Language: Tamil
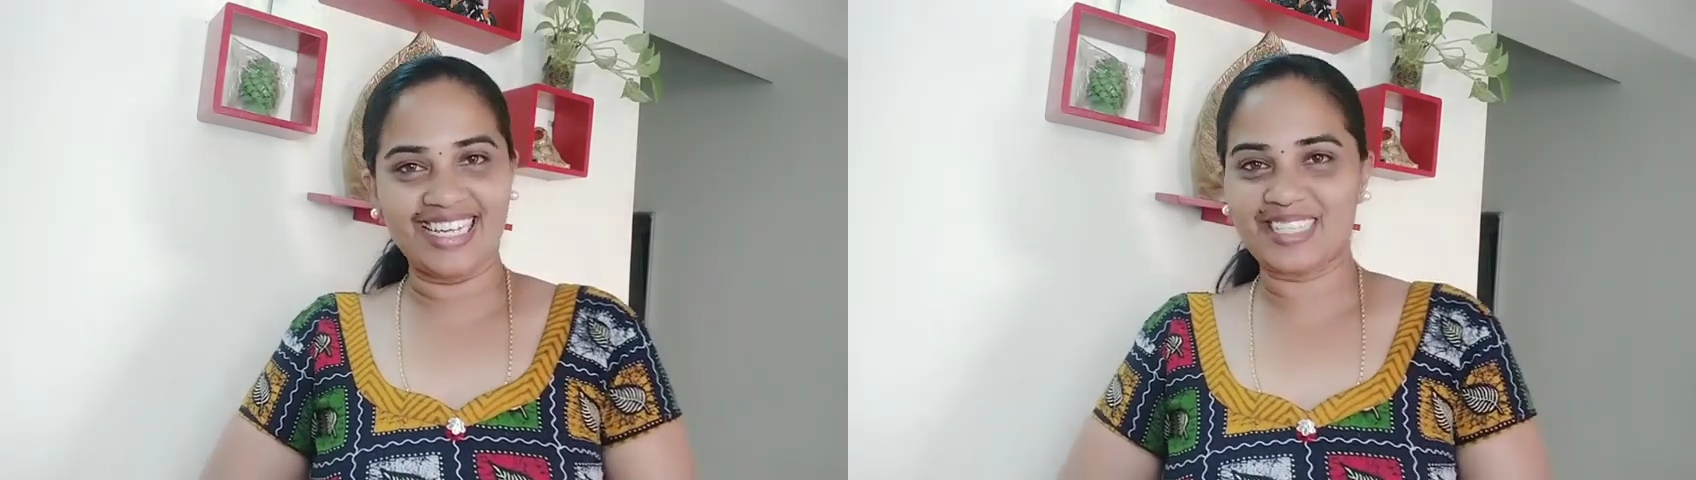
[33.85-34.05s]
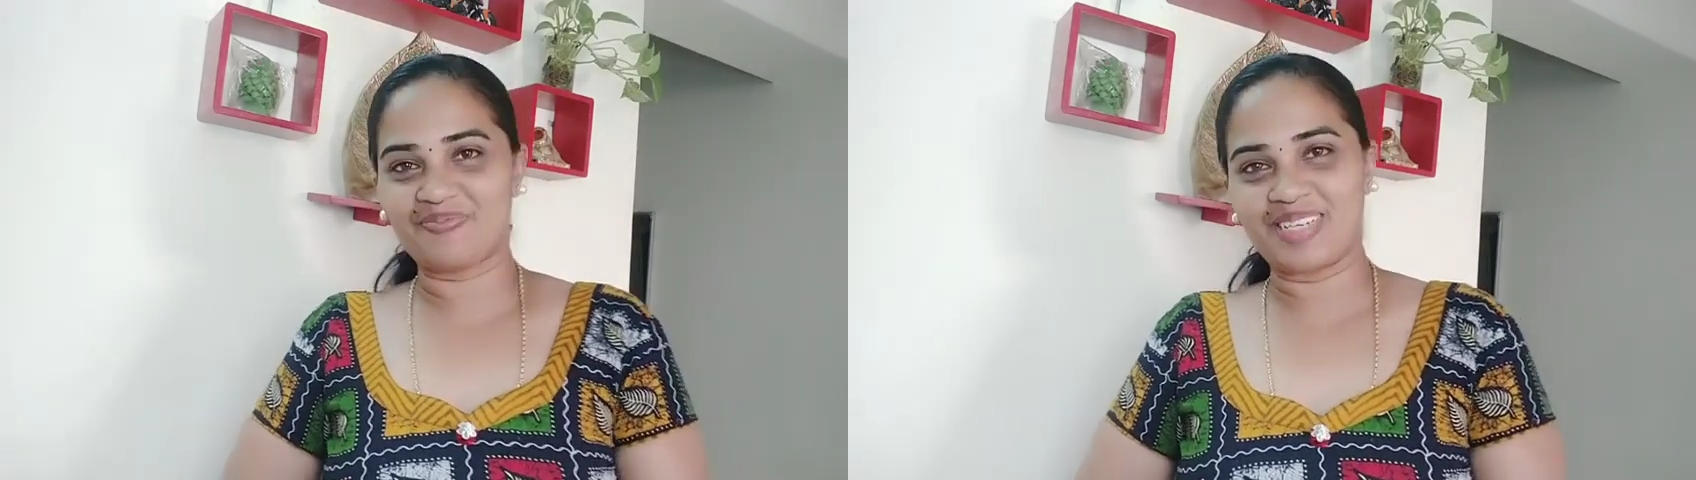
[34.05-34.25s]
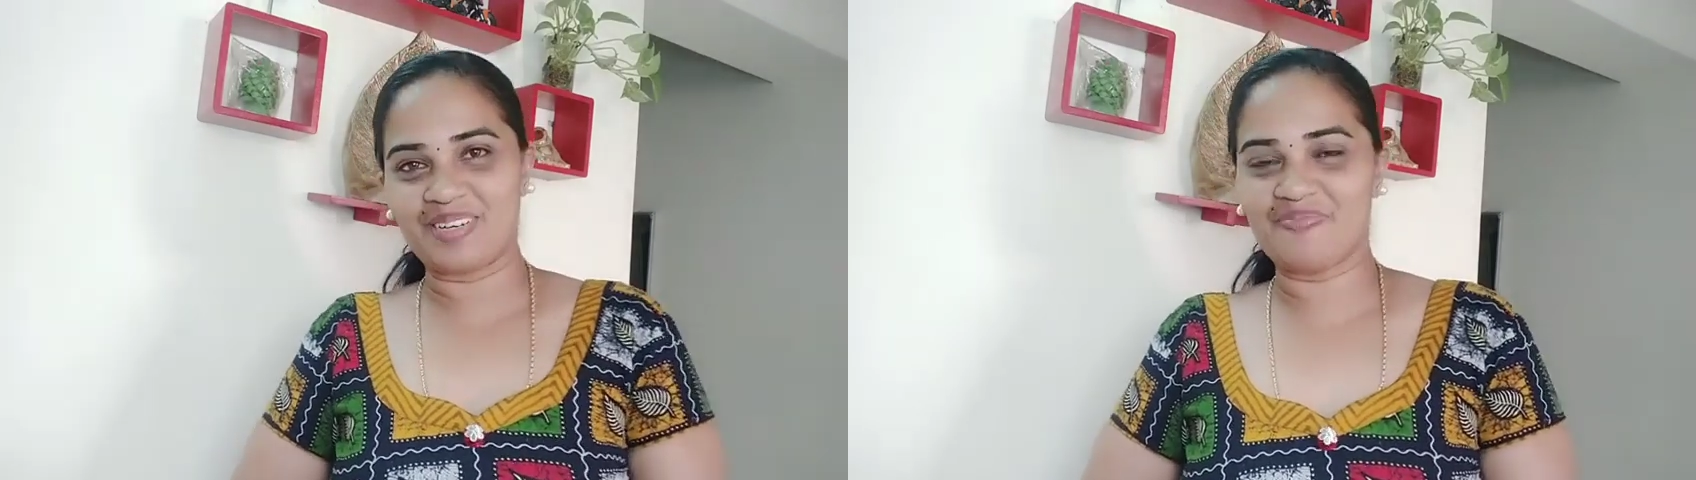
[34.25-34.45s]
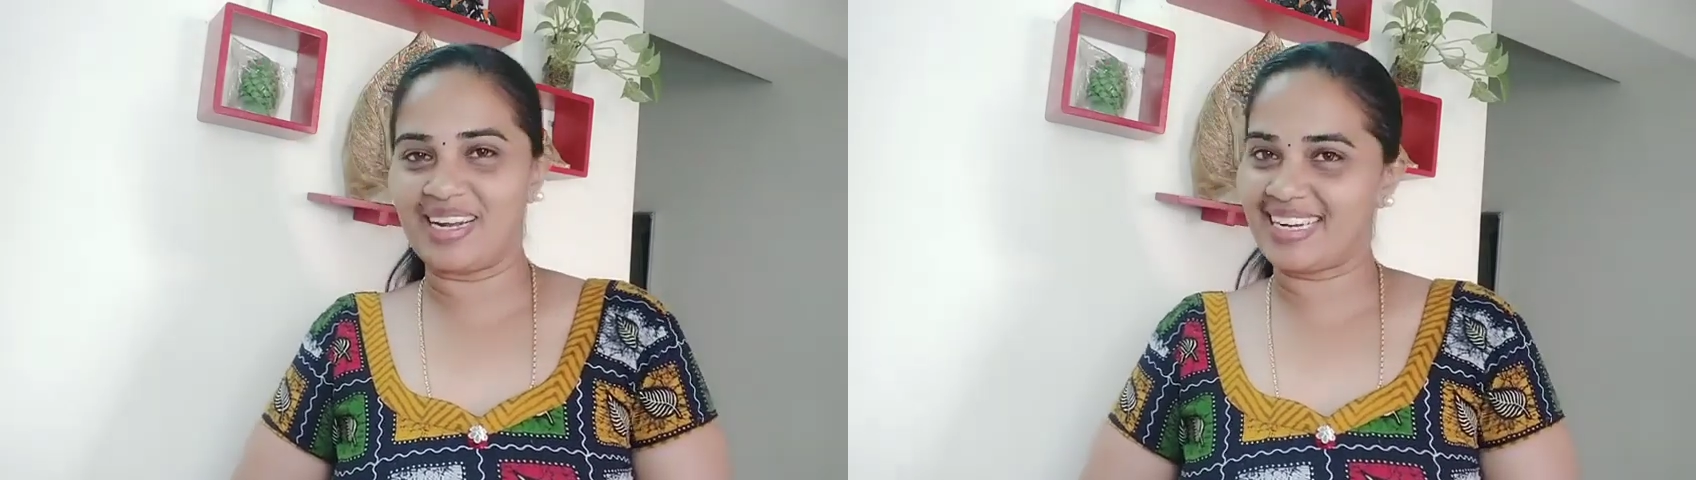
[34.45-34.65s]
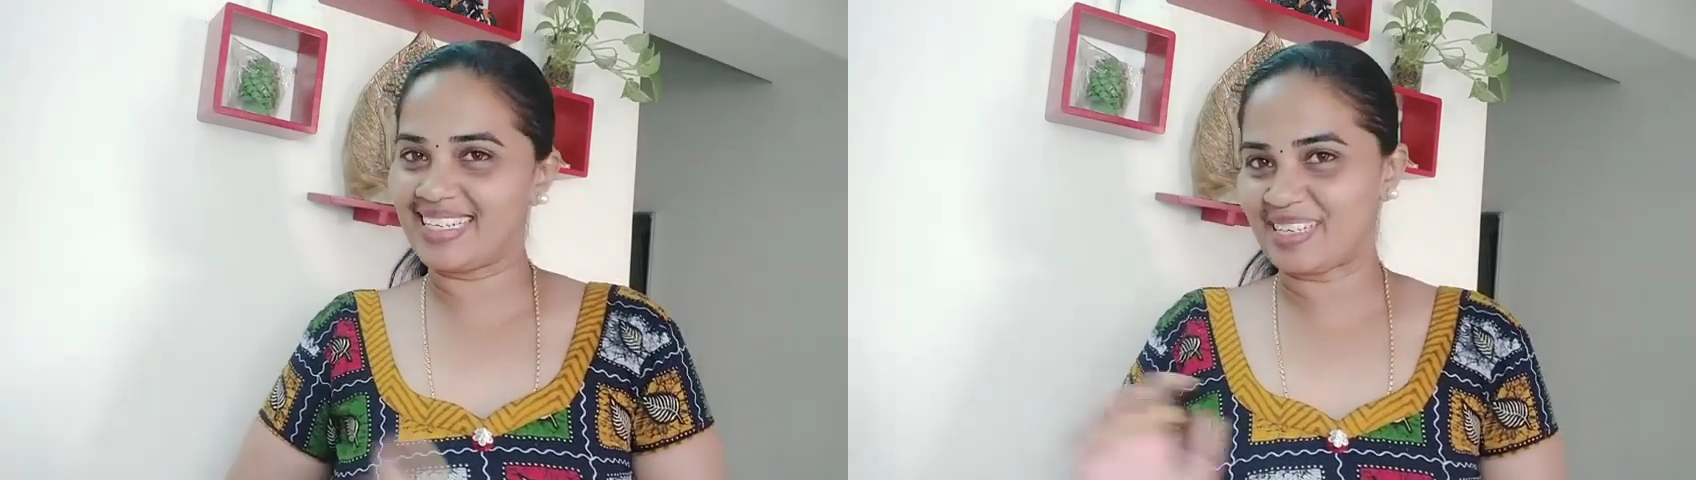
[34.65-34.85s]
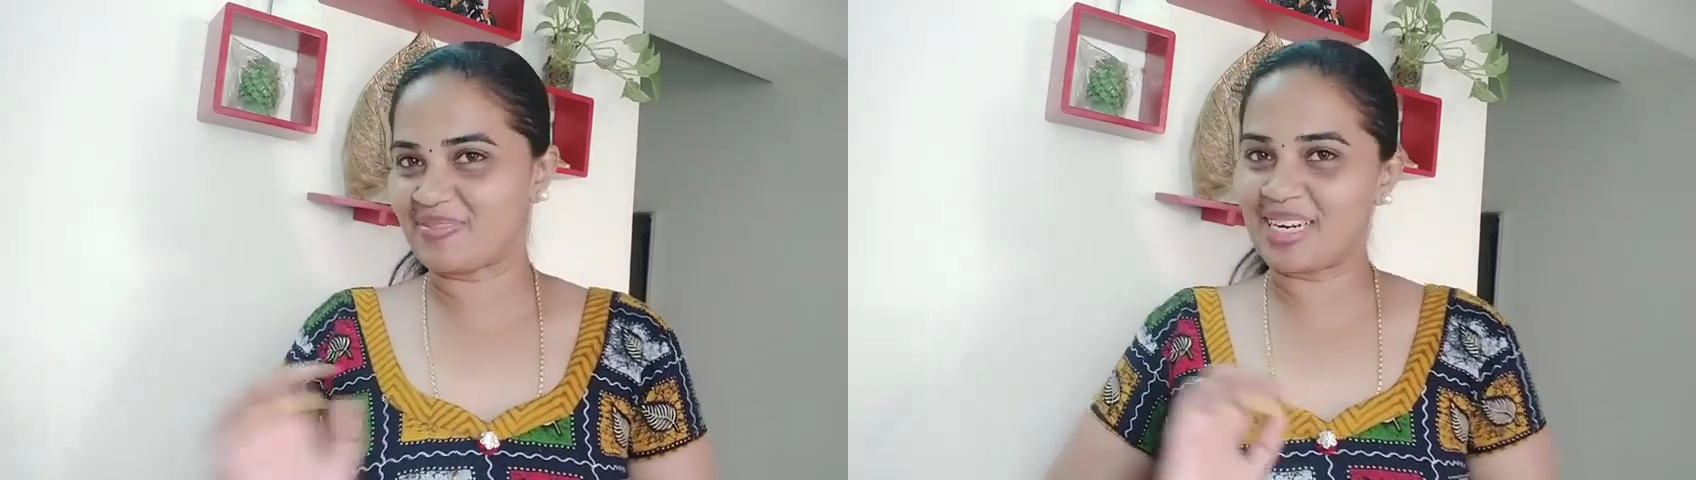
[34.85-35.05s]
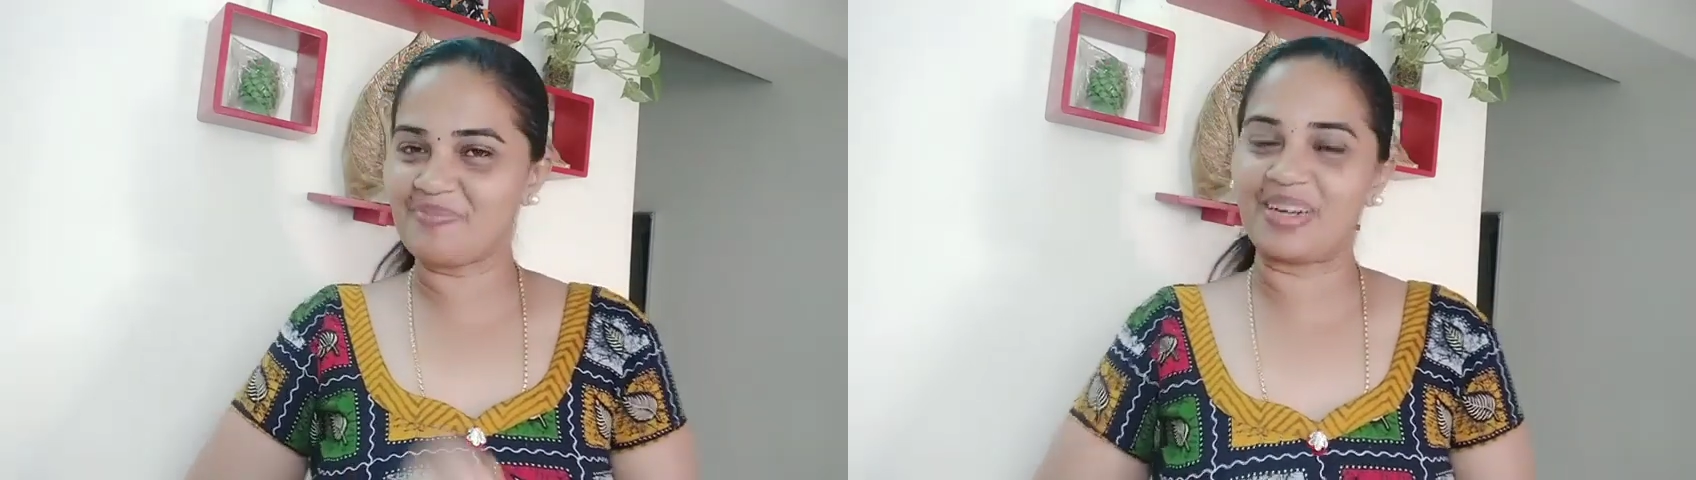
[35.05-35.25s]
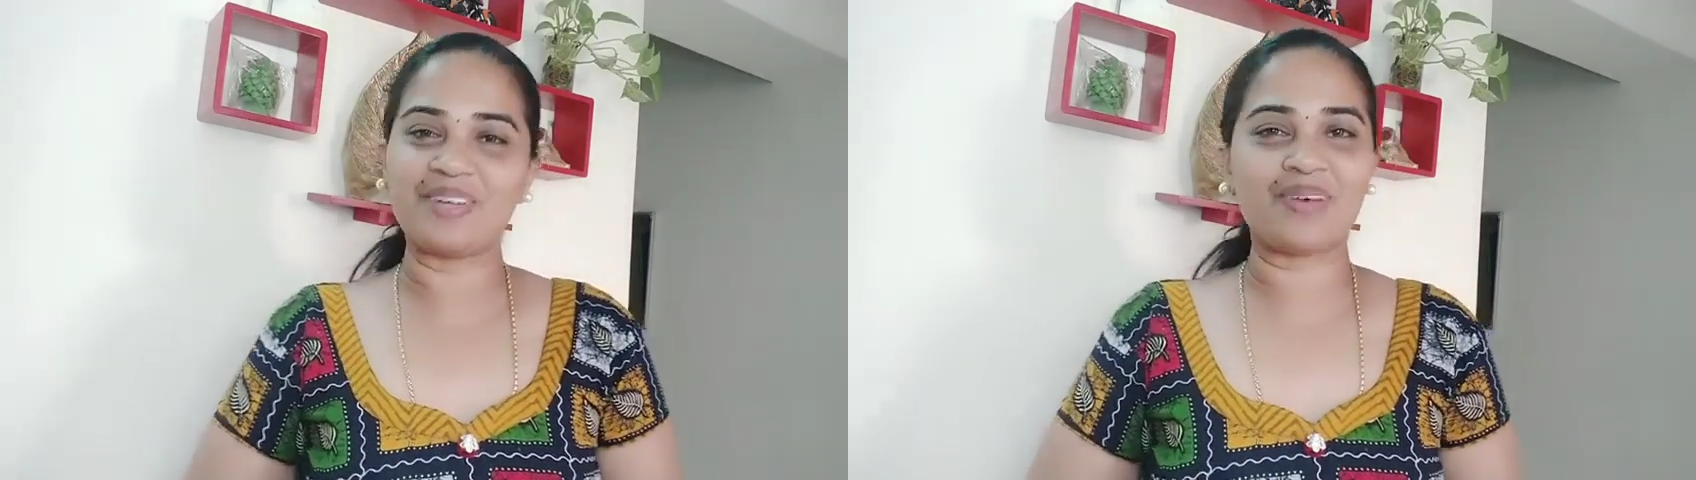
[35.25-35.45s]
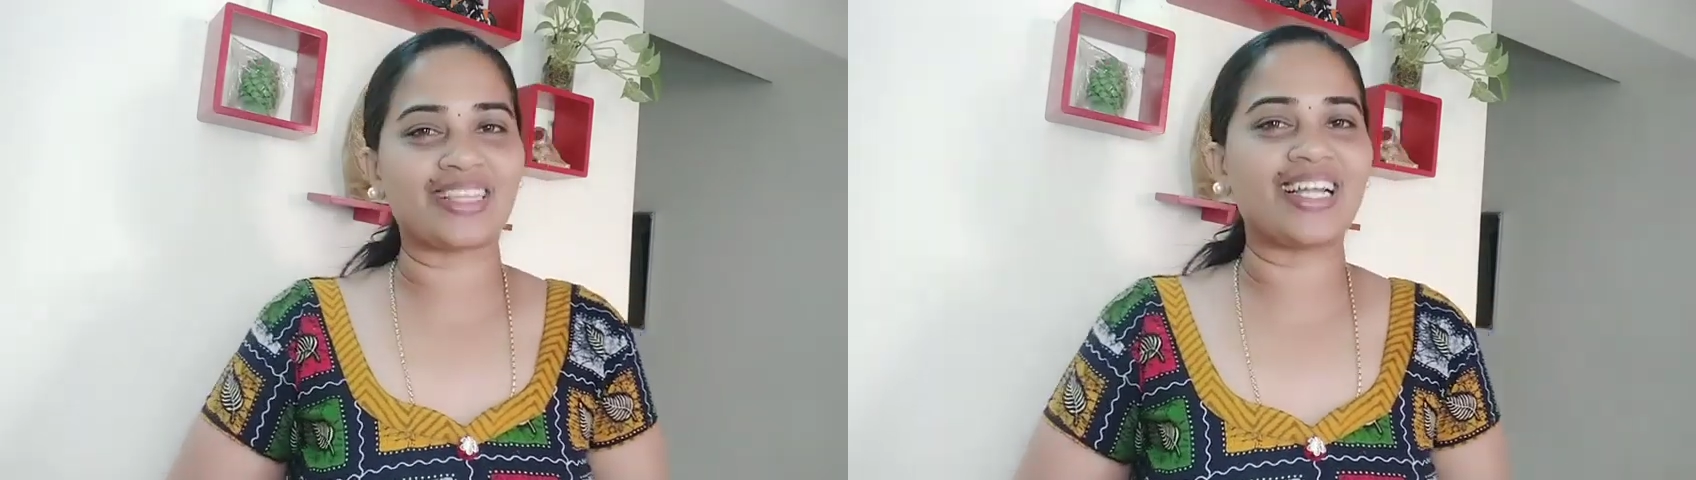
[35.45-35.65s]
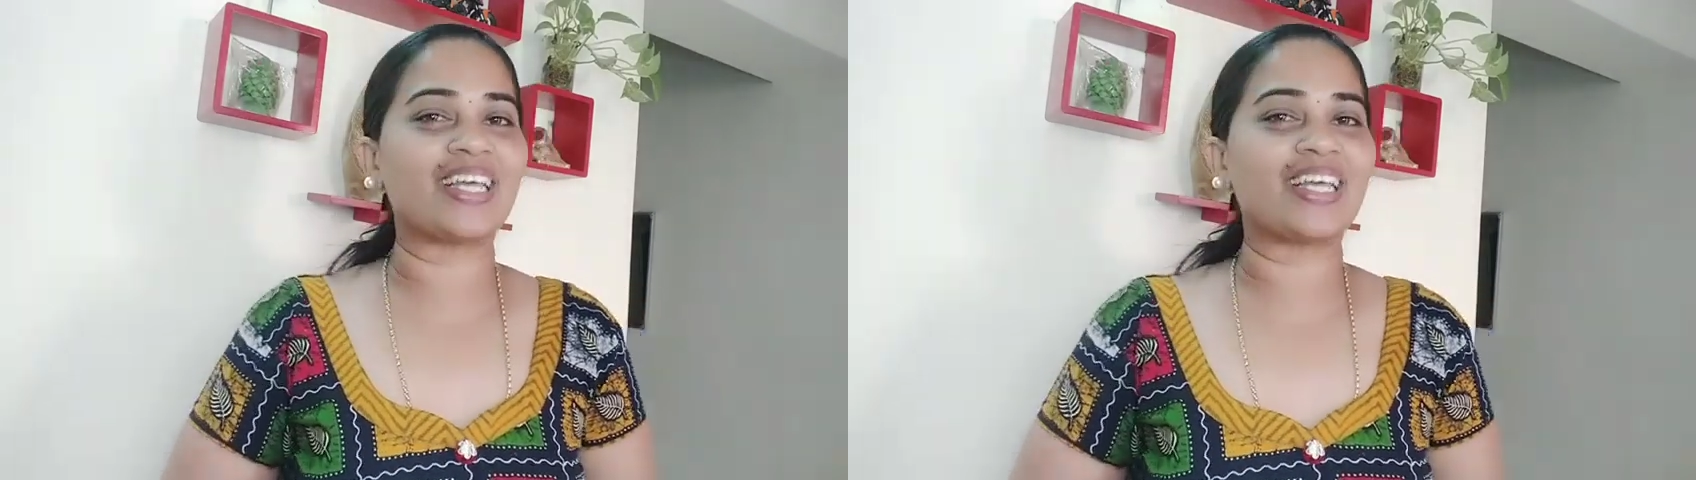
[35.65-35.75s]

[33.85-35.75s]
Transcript: சப்ஸ்கிரைப் பண்ணலைன்னா சப்ஸ்கிரைப் பண்ணிட்டு பக்கத்து அடிக்கிற